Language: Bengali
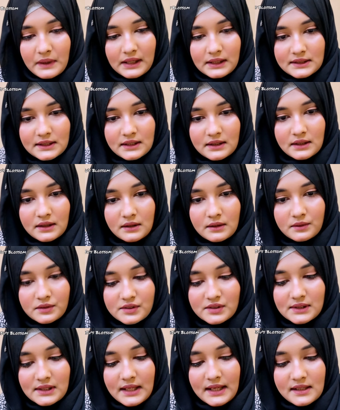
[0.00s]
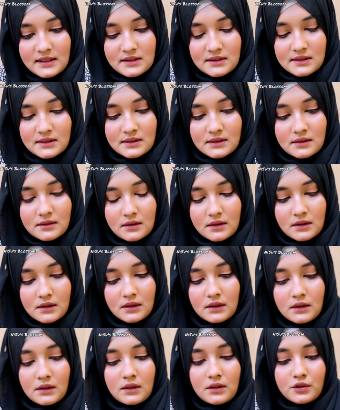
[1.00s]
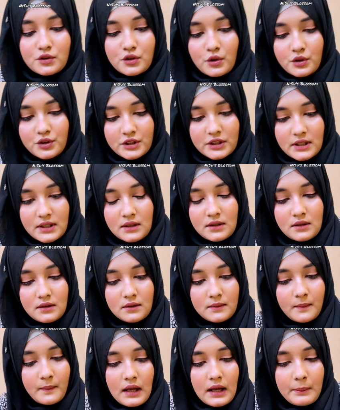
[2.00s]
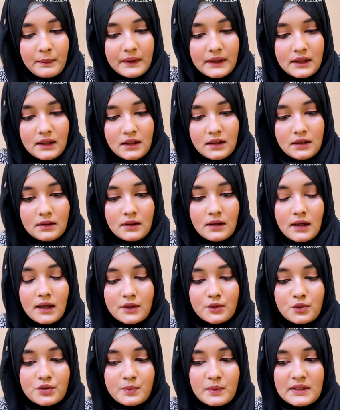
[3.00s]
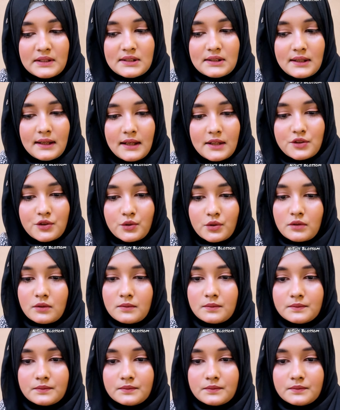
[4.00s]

মালটার স্লাইস শসা আপেল আর দুই পিস খেজুর